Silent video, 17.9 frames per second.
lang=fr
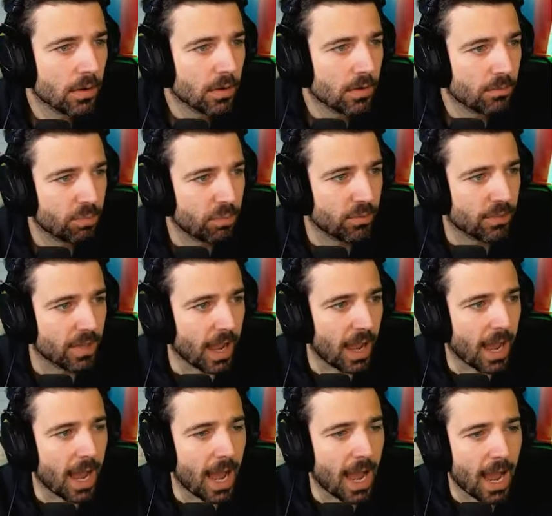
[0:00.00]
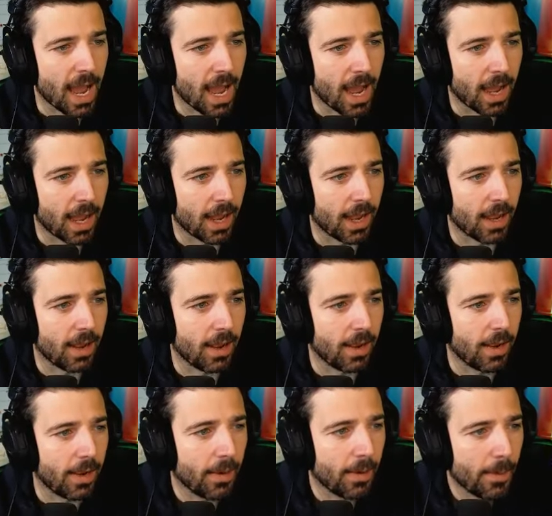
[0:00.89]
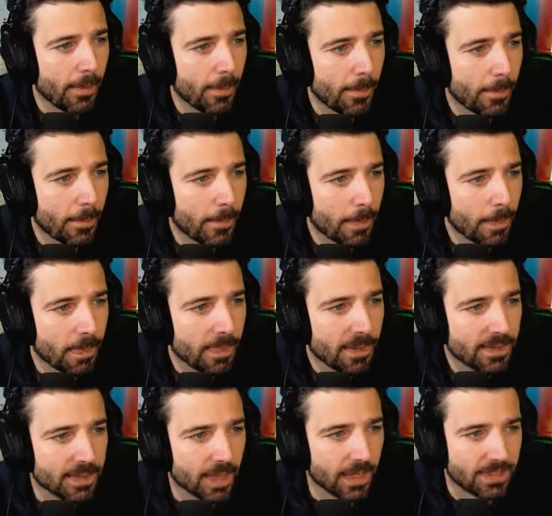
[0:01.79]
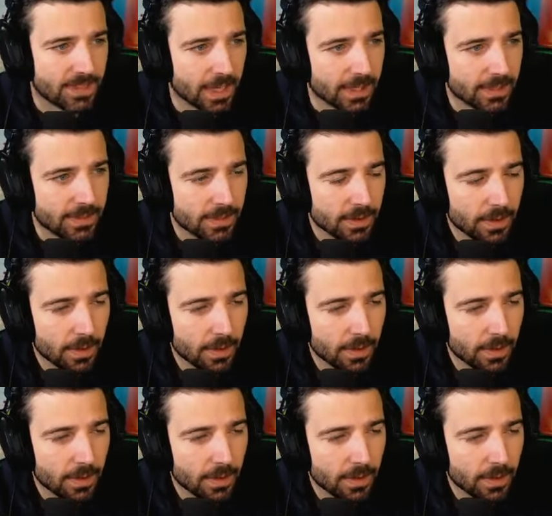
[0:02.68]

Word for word: Putain C'est un tiex.